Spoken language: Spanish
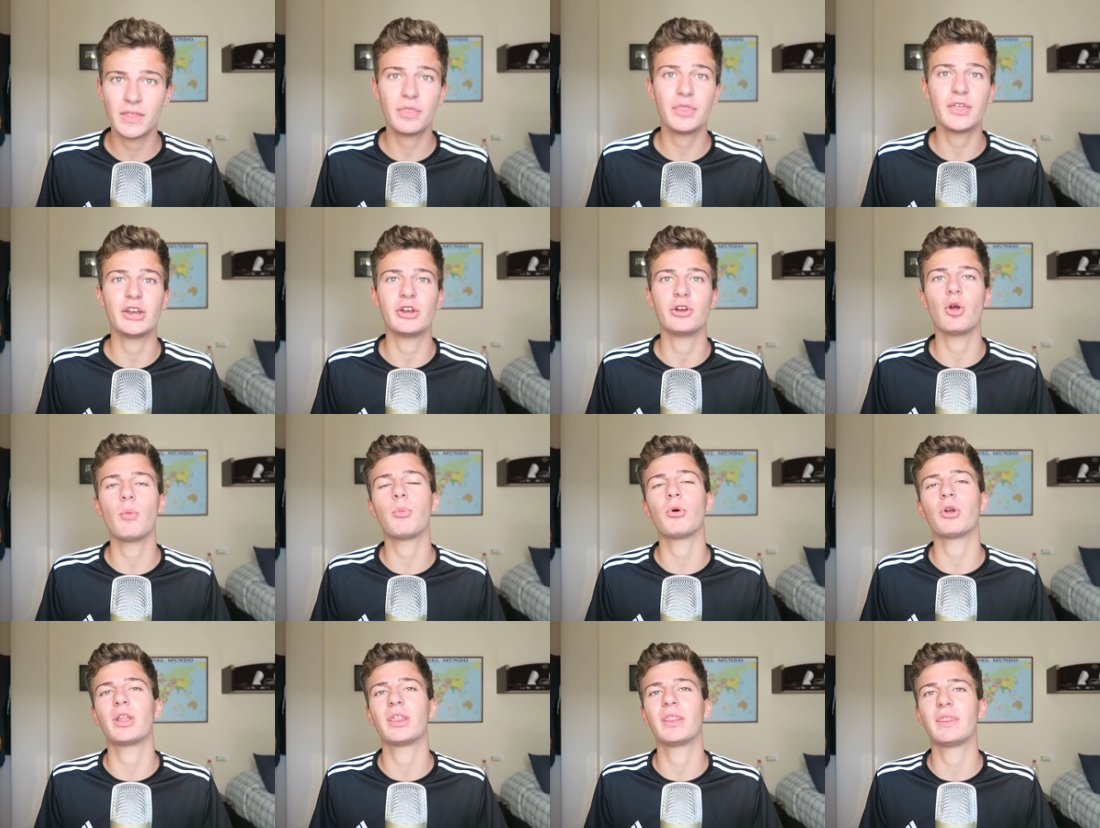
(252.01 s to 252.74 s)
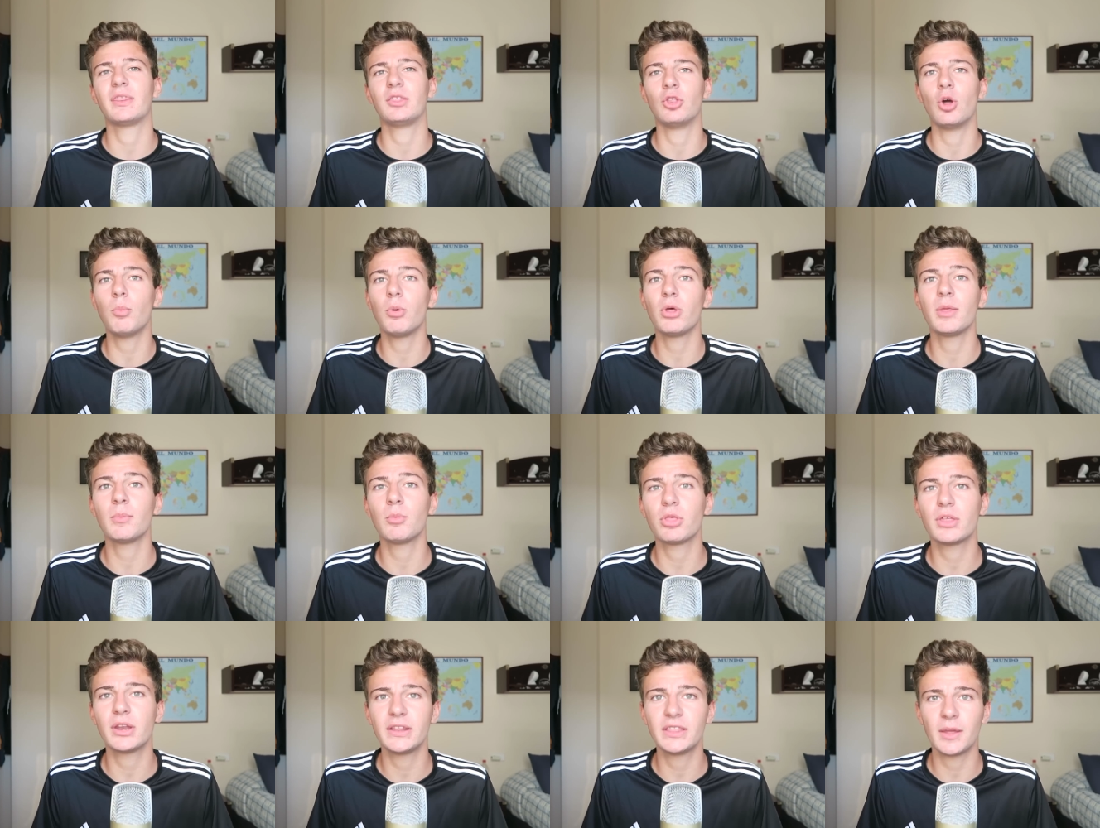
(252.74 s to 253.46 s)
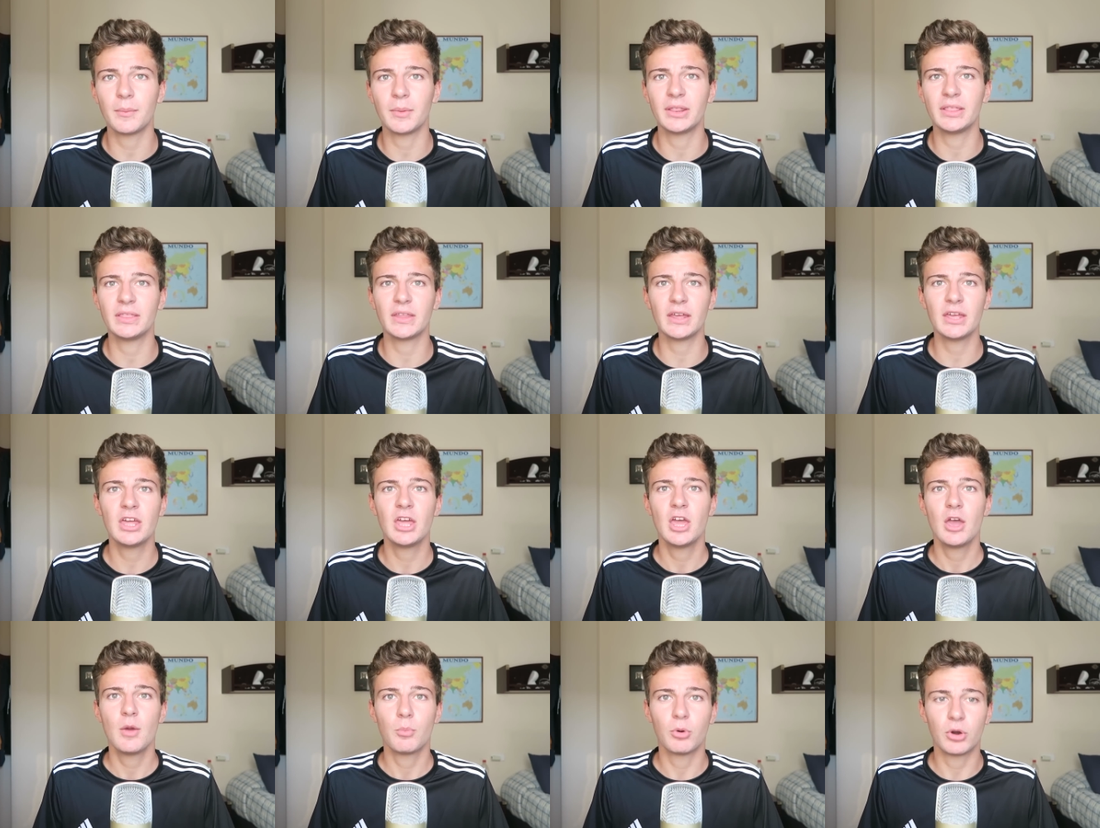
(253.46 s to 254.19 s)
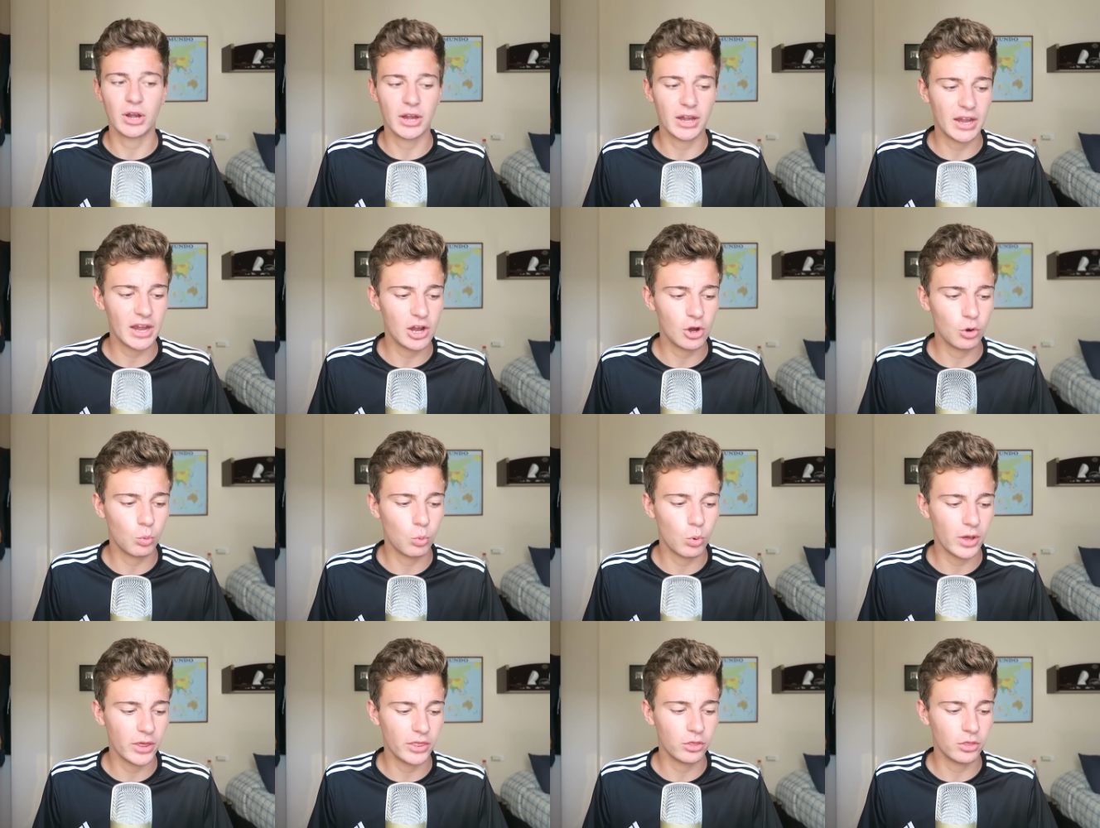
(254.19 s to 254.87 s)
Es decir, no, no podemos directamente poner el,